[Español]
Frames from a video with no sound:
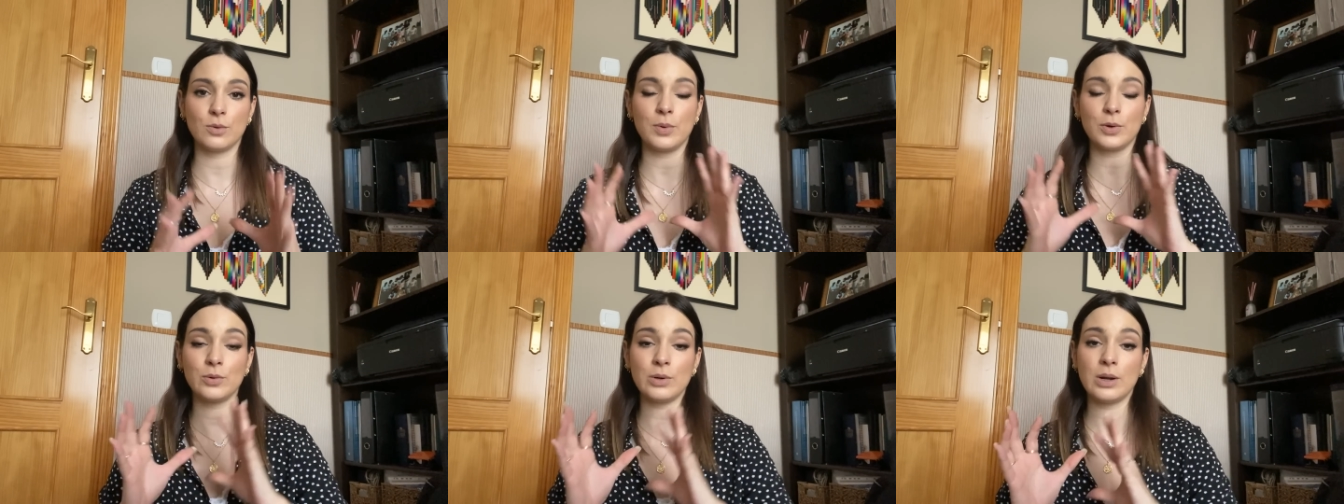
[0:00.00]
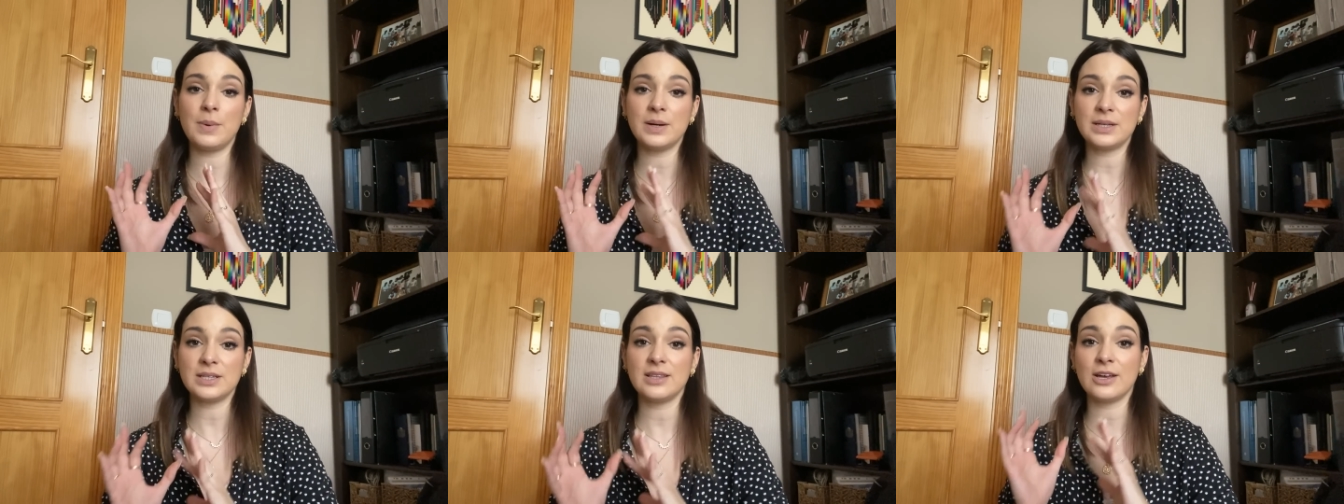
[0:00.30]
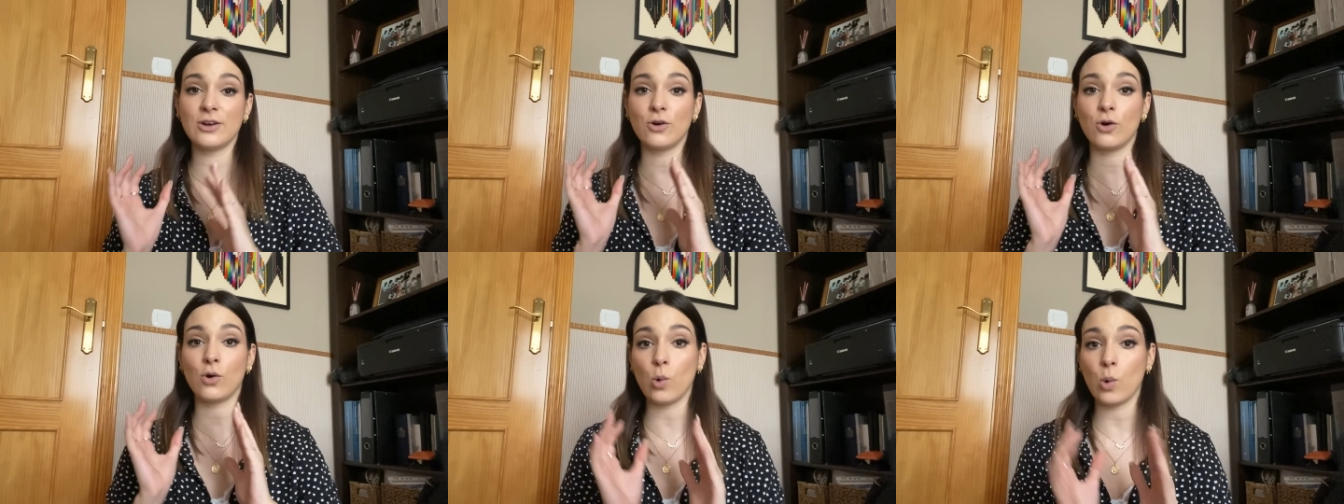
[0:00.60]
Por una parte
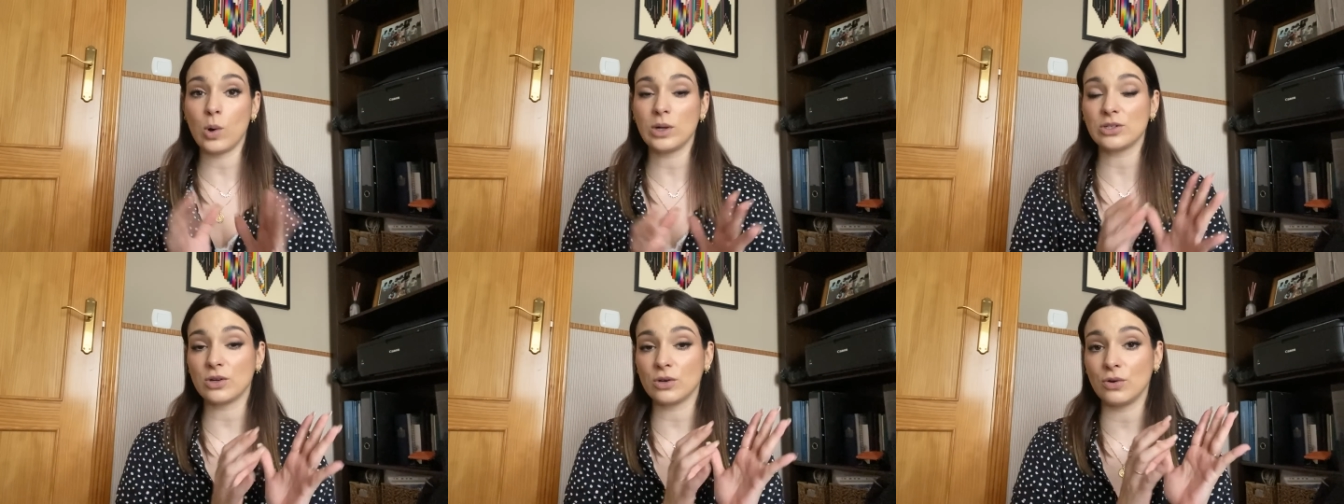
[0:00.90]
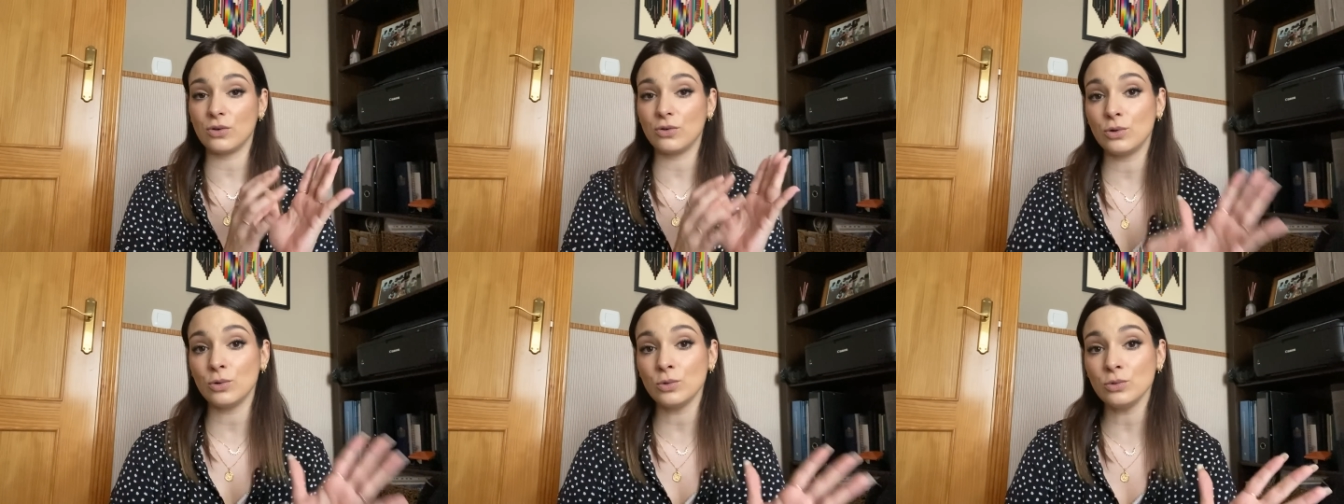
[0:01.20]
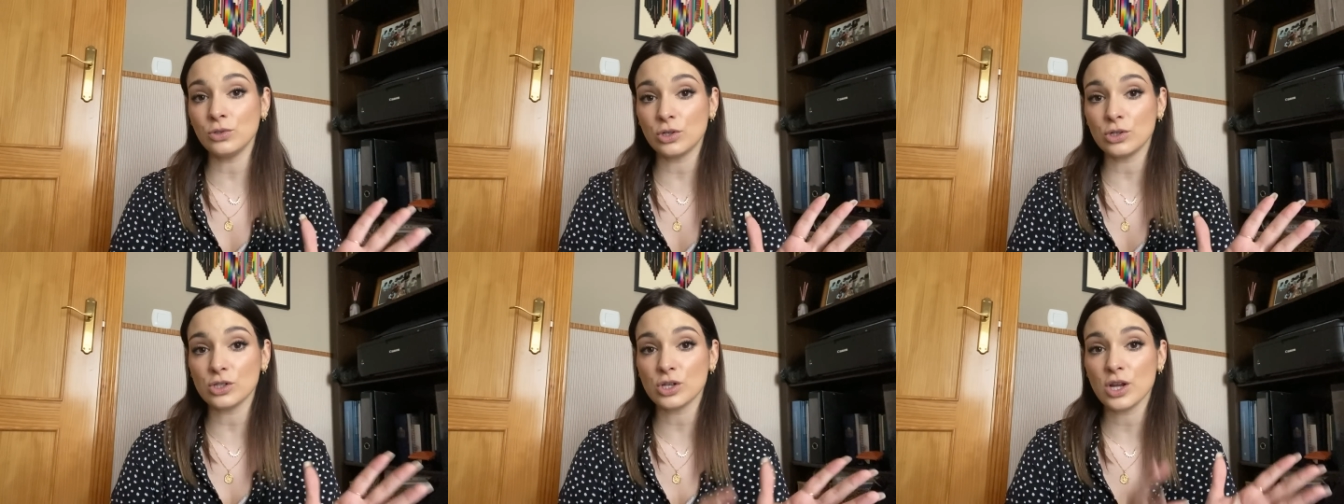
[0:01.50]
tengo cuatro
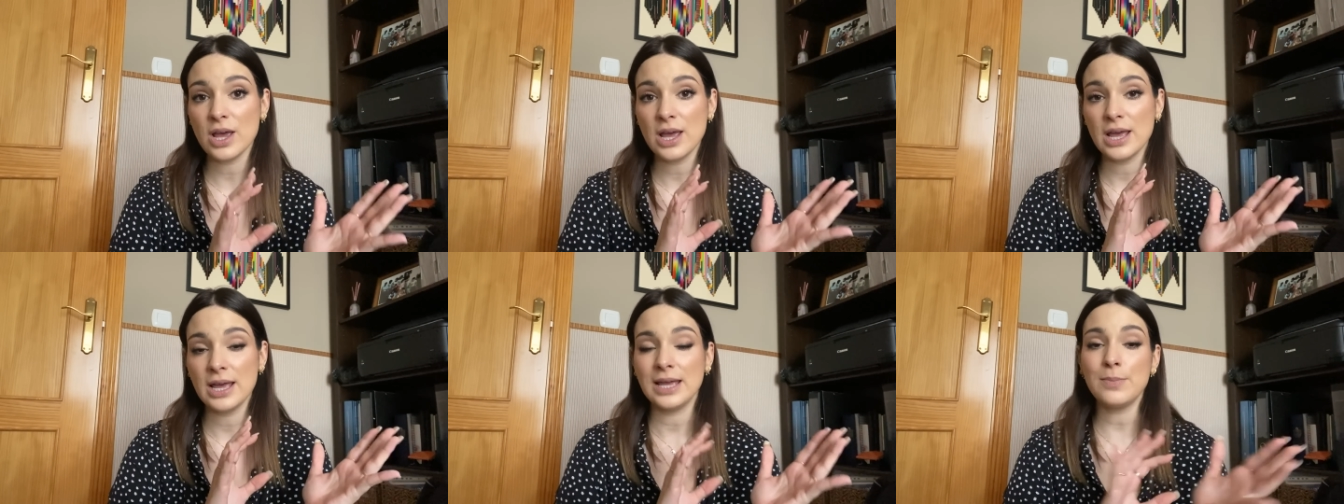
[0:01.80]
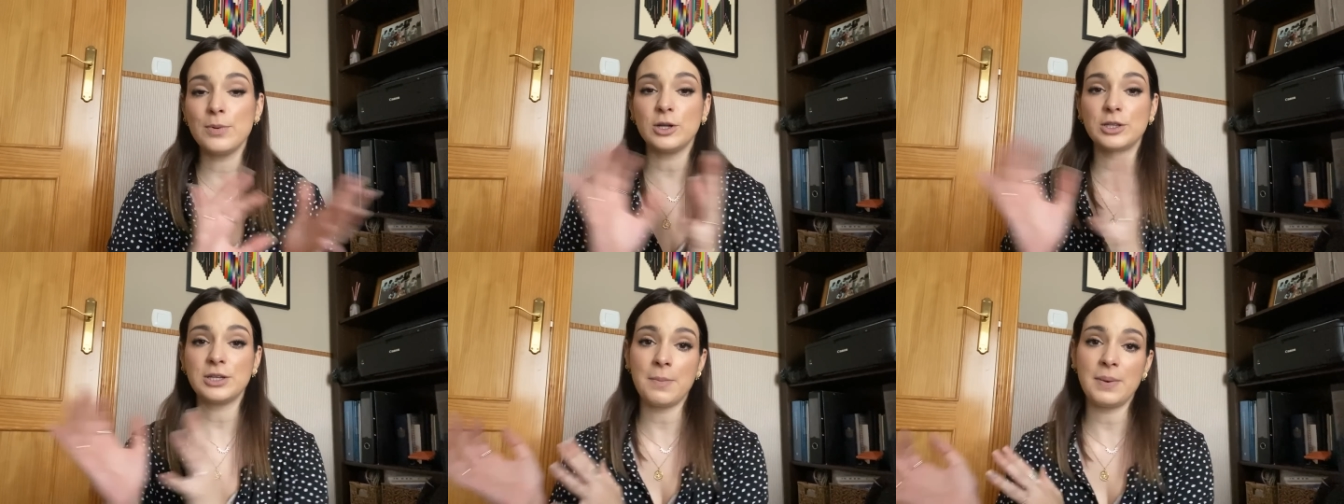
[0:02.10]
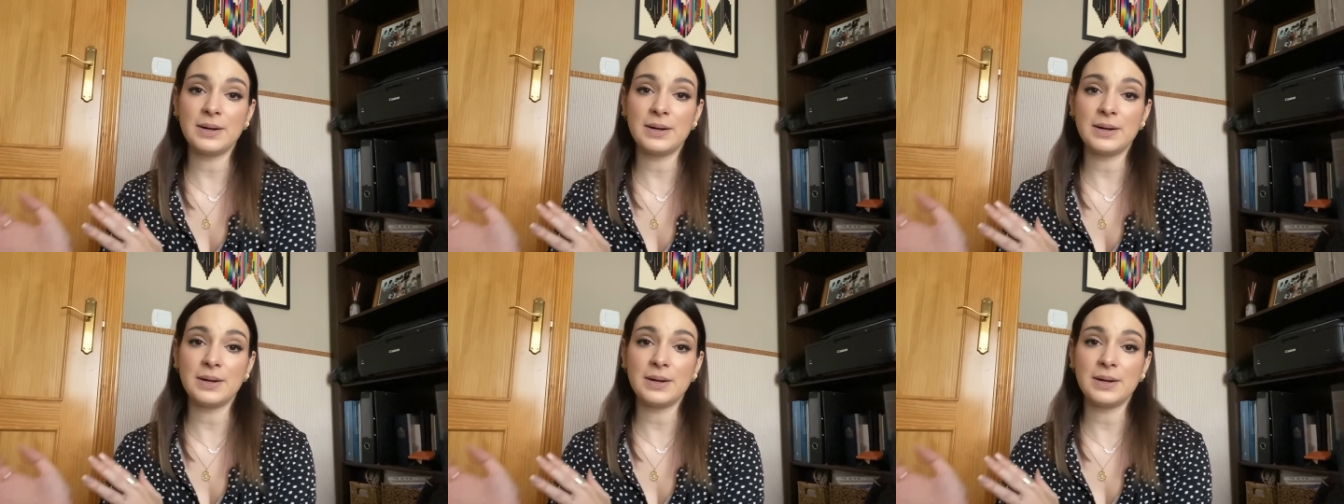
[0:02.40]
conjuntos y por otra